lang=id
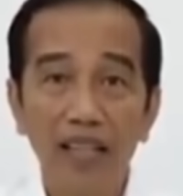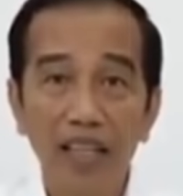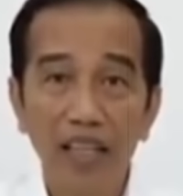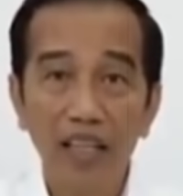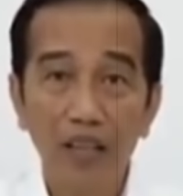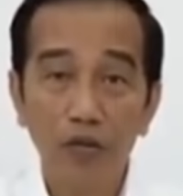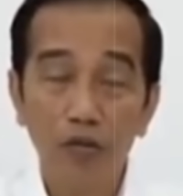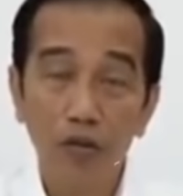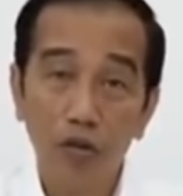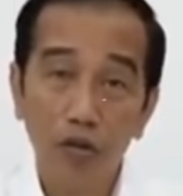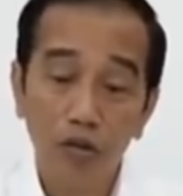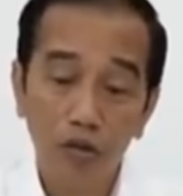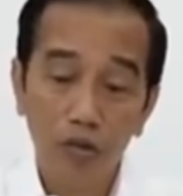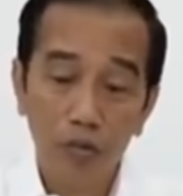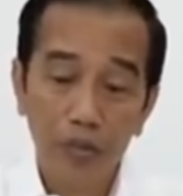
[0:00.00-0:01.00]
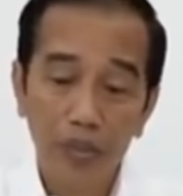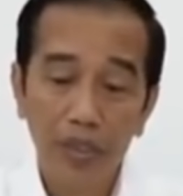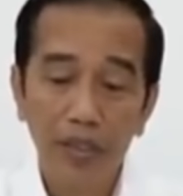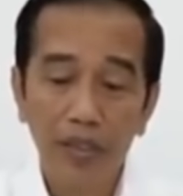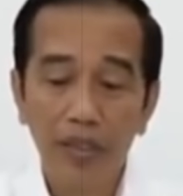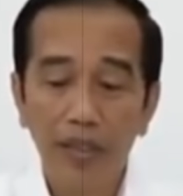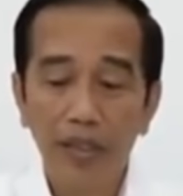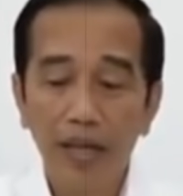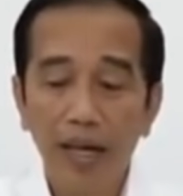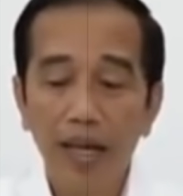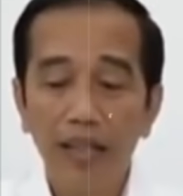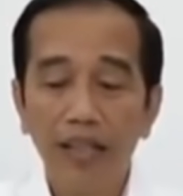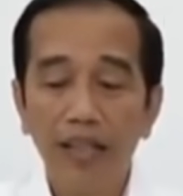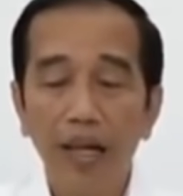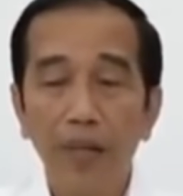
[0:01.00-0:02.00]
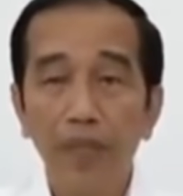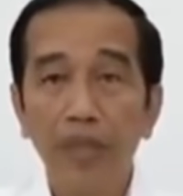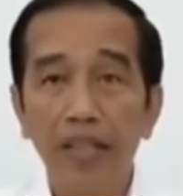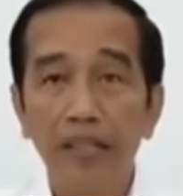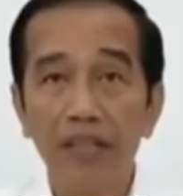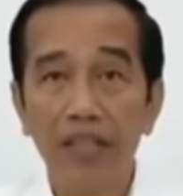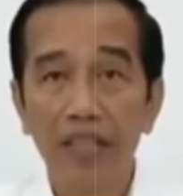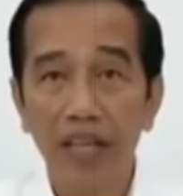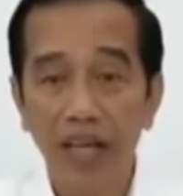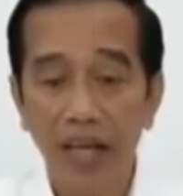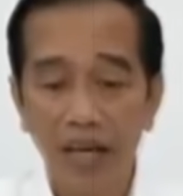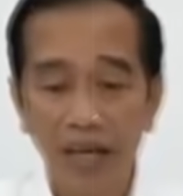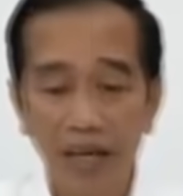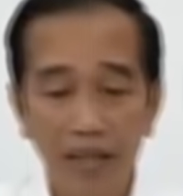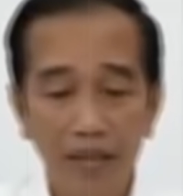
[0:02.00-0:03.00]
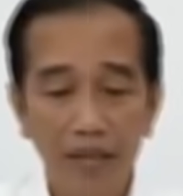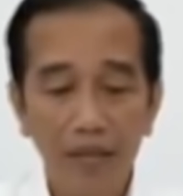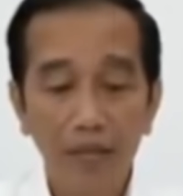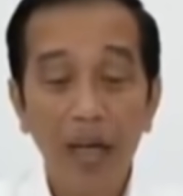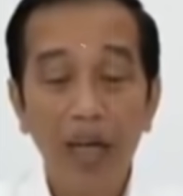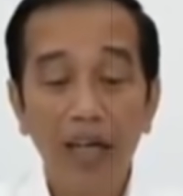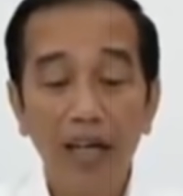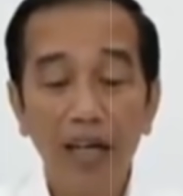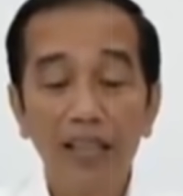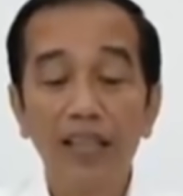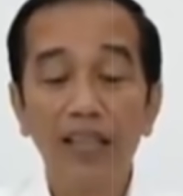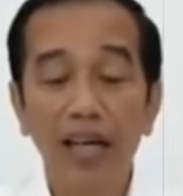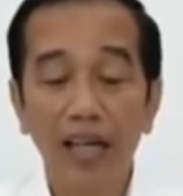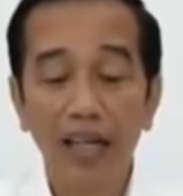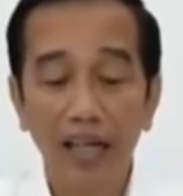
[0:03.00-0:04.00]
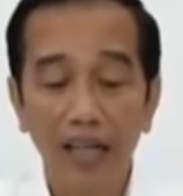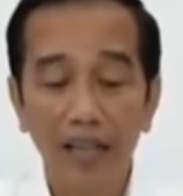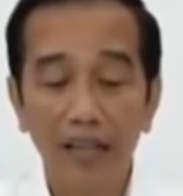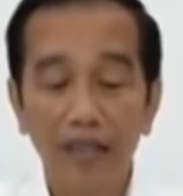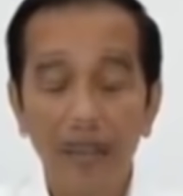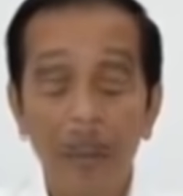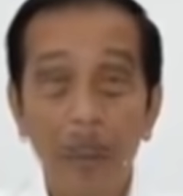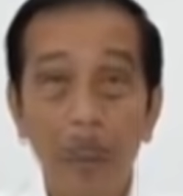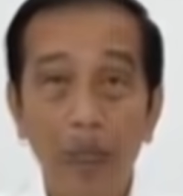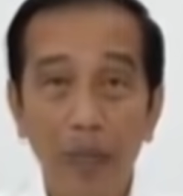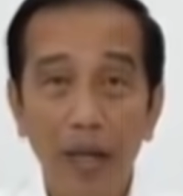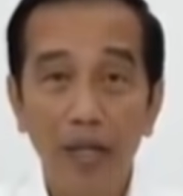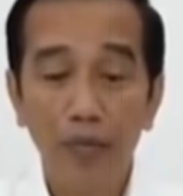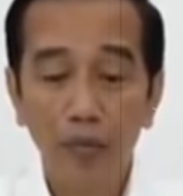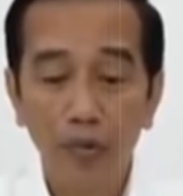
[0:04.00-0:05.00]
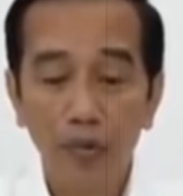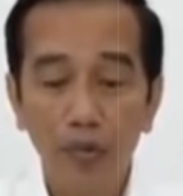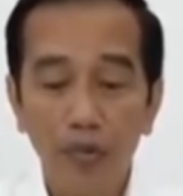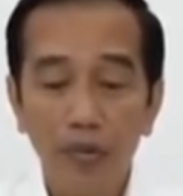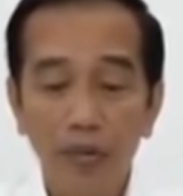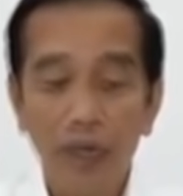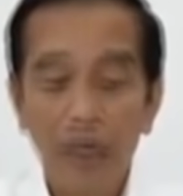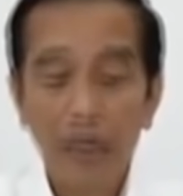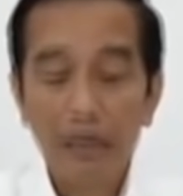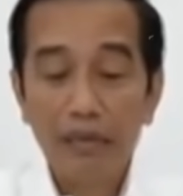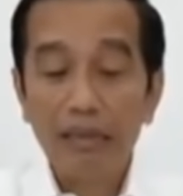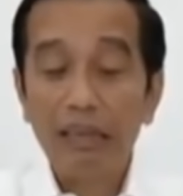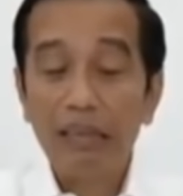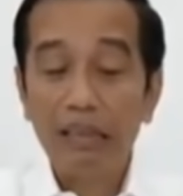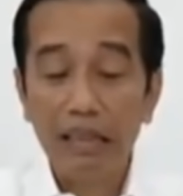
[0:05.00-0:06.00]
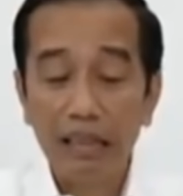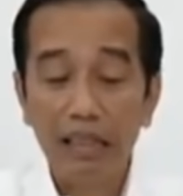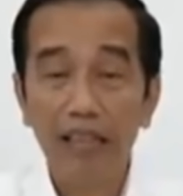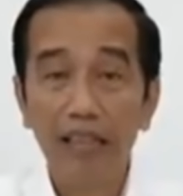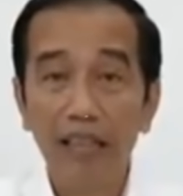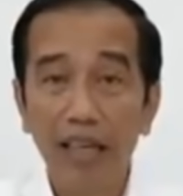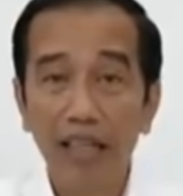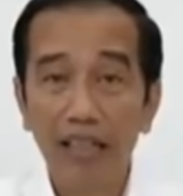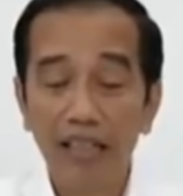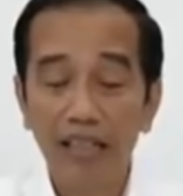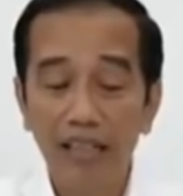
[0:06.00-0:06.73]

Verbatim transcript: niat untuk korupsi, ada mensrea, maka silahkan Bapak Ibu digigit dengan